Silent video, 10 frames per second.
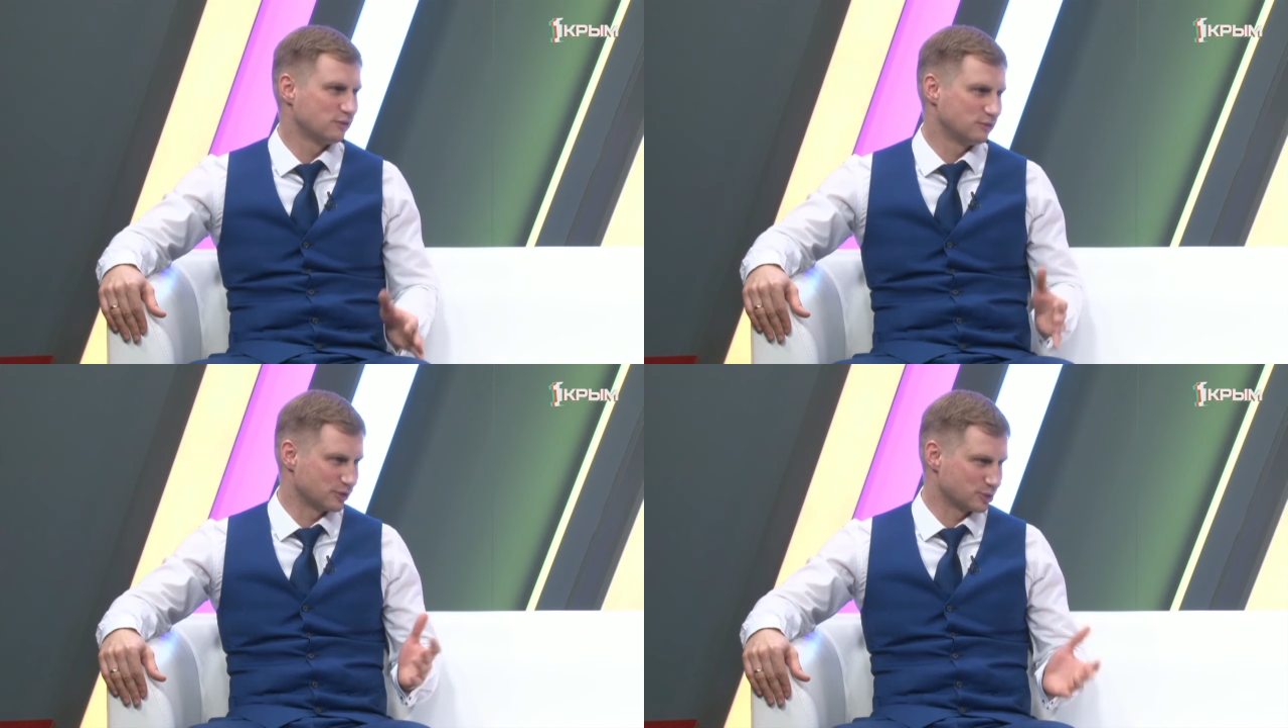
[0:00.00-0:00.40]

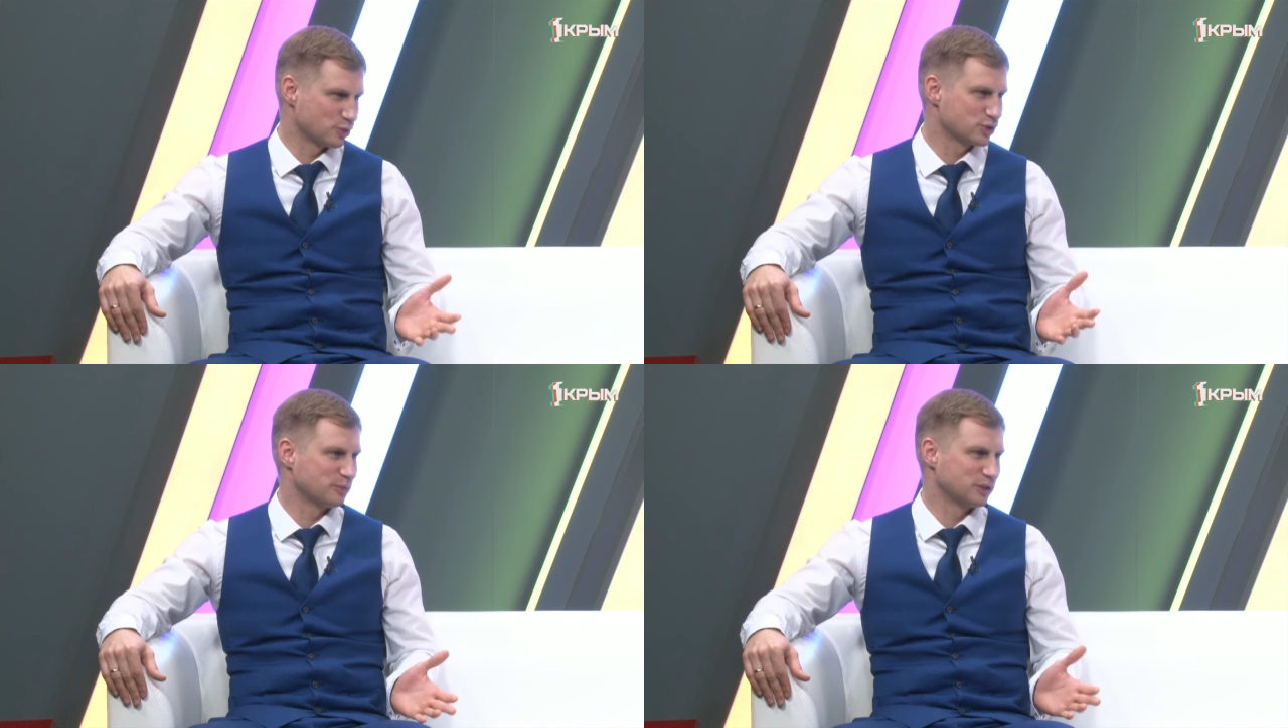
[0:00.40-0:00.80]

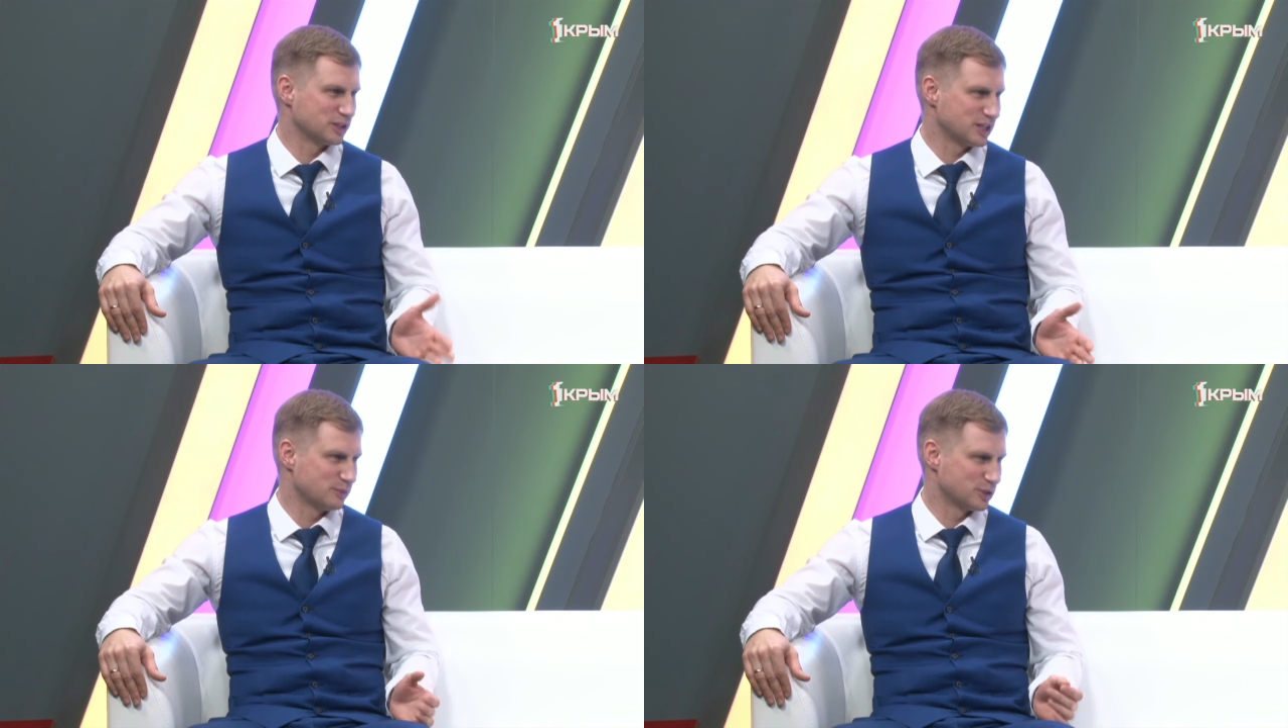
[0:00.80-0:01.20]
возможно, мы
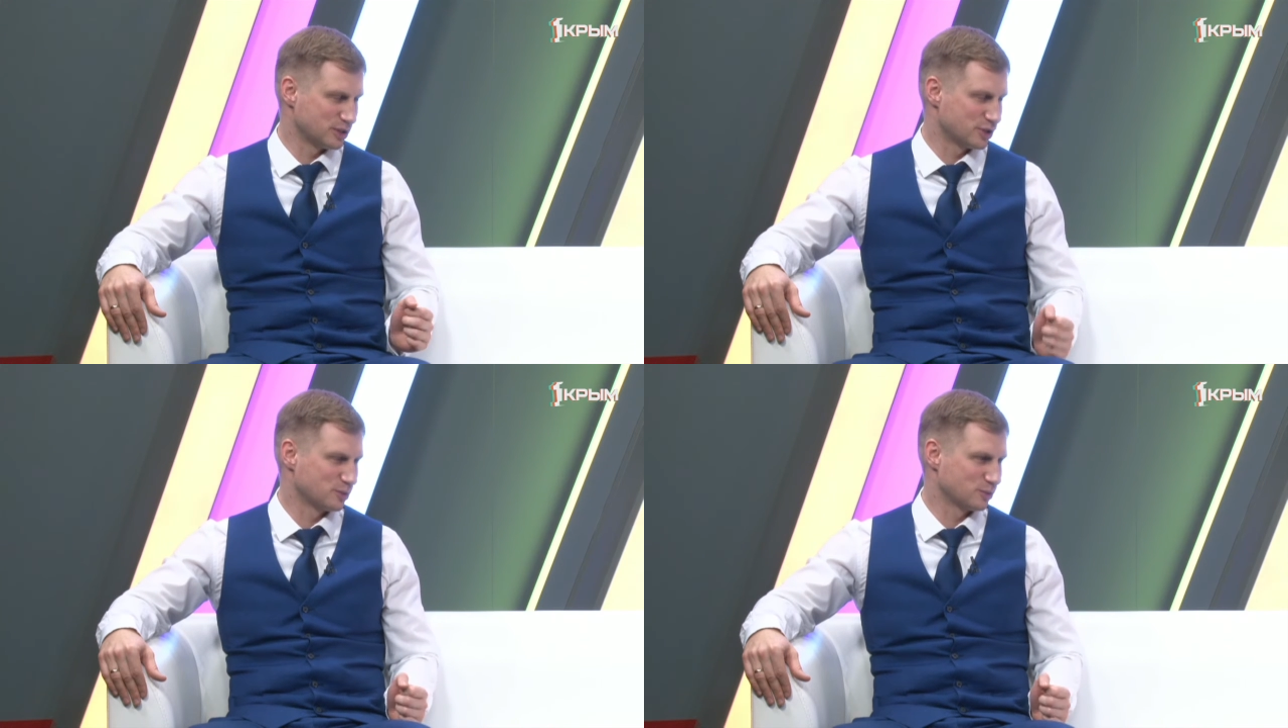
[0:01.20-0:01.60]
надеемся,
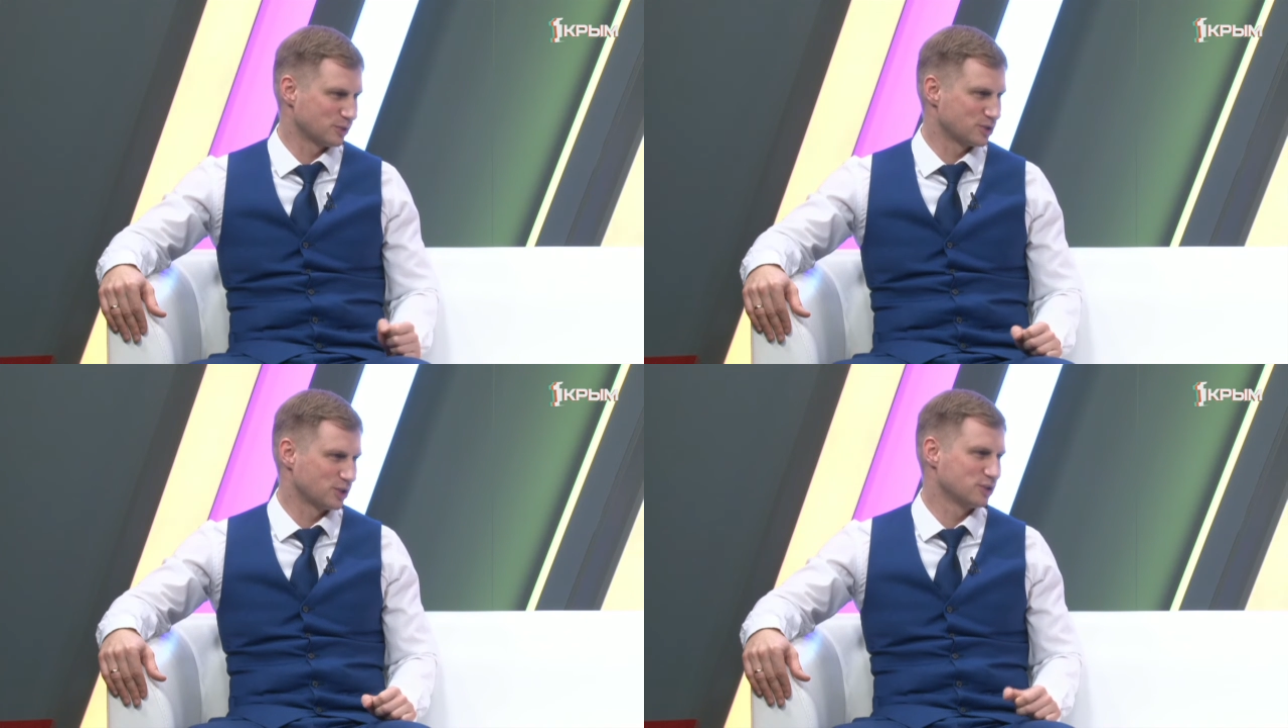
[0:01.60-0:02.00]
держим
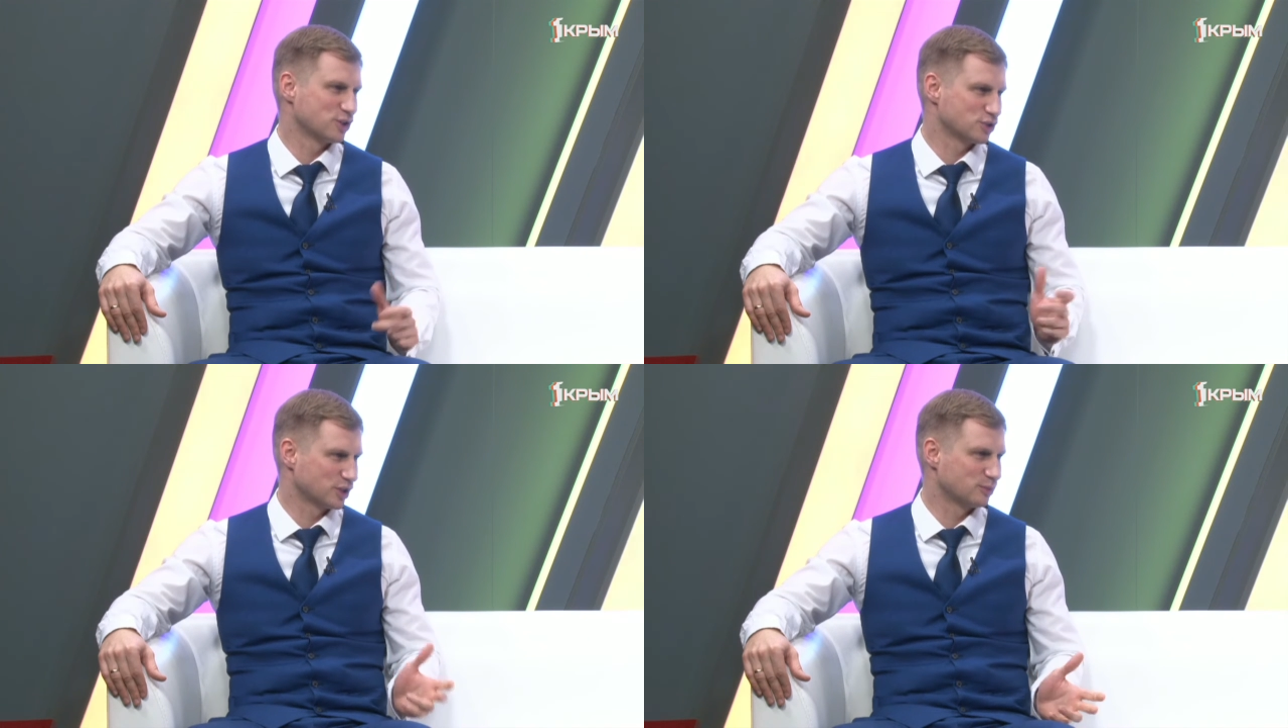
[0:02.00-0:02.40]
кулачки,
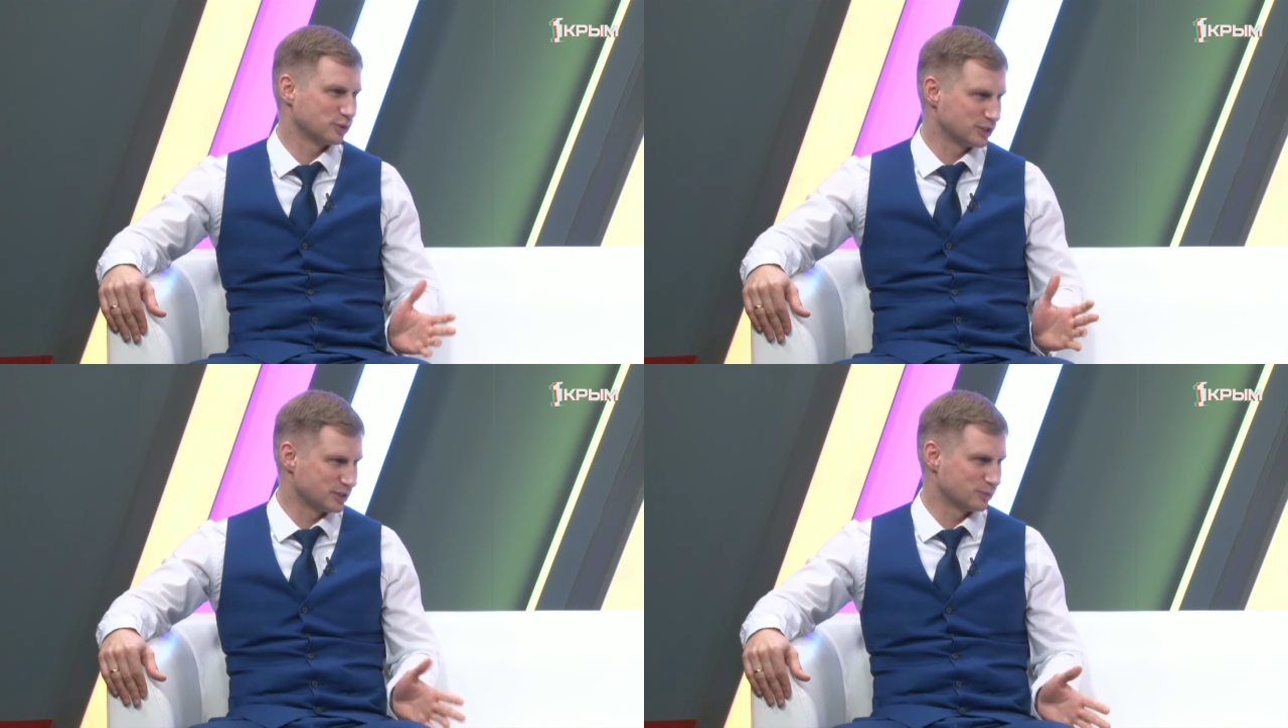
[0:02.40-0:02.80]
наш штат
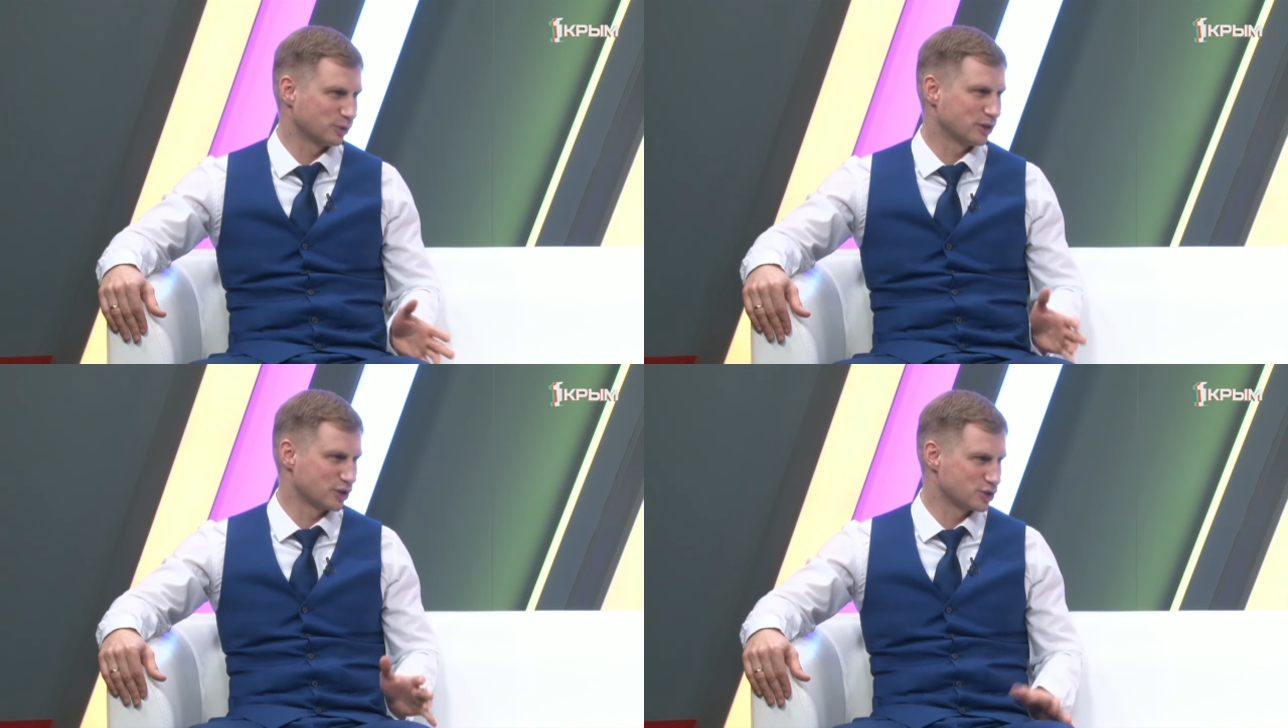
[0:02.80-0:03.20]
будет
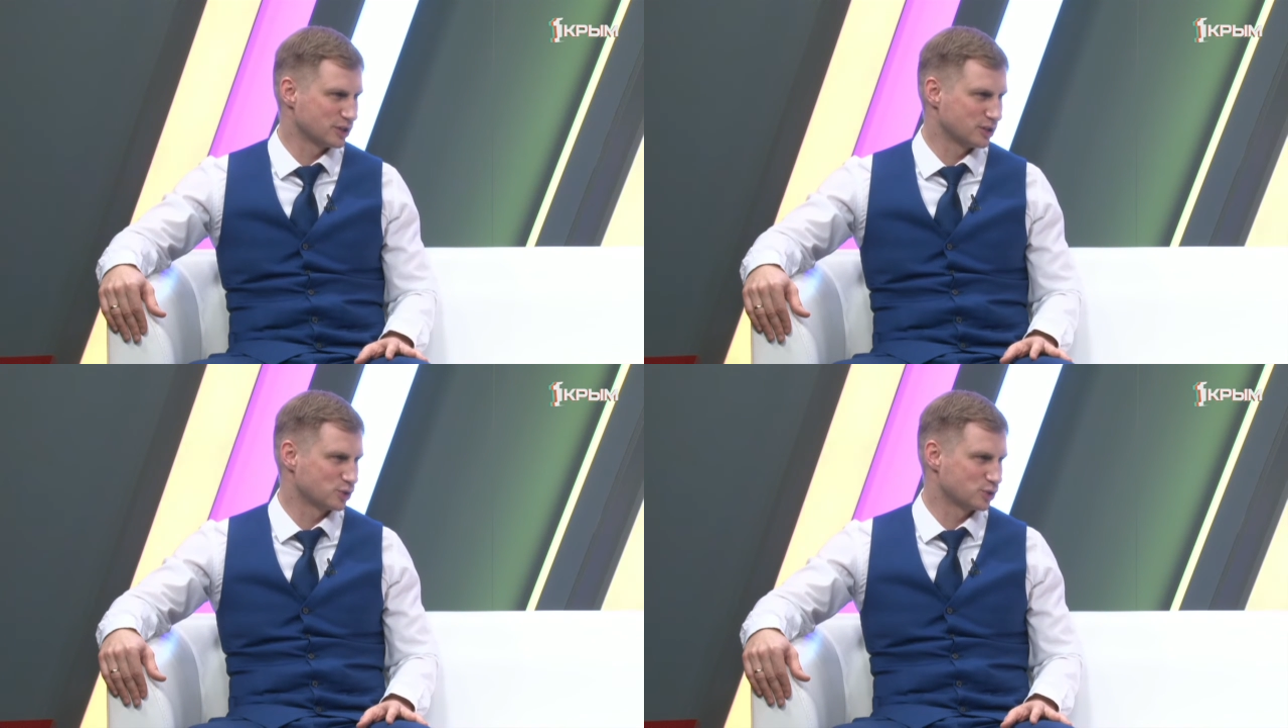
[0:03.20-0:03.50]
немного расширен,